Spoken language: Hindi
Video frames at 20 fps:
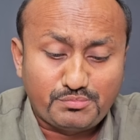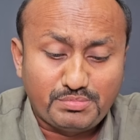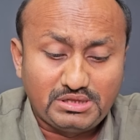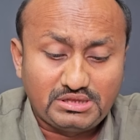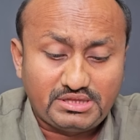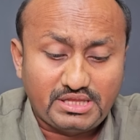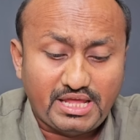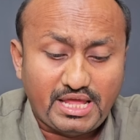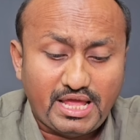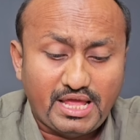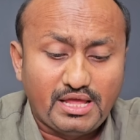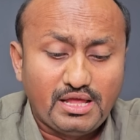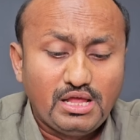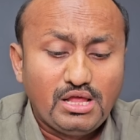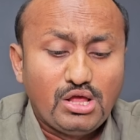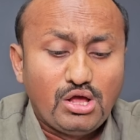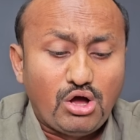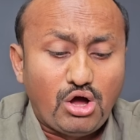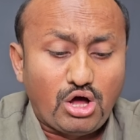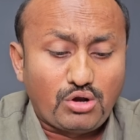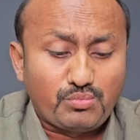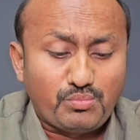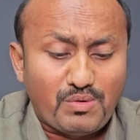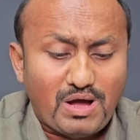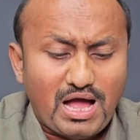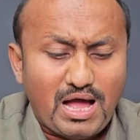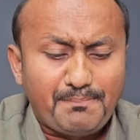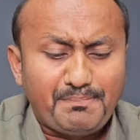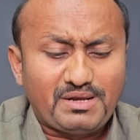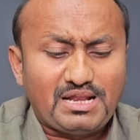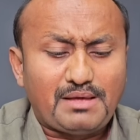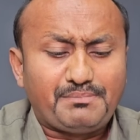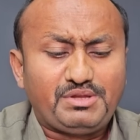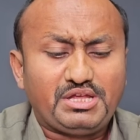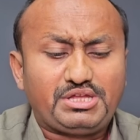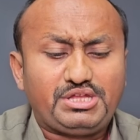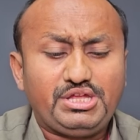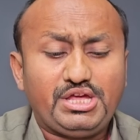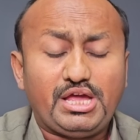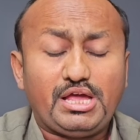वोट मिलते हैं और वहां पर आप
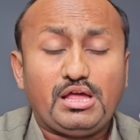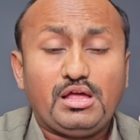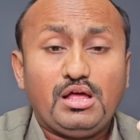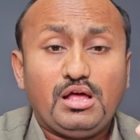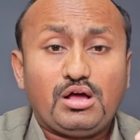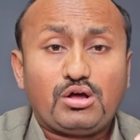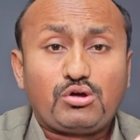देखिए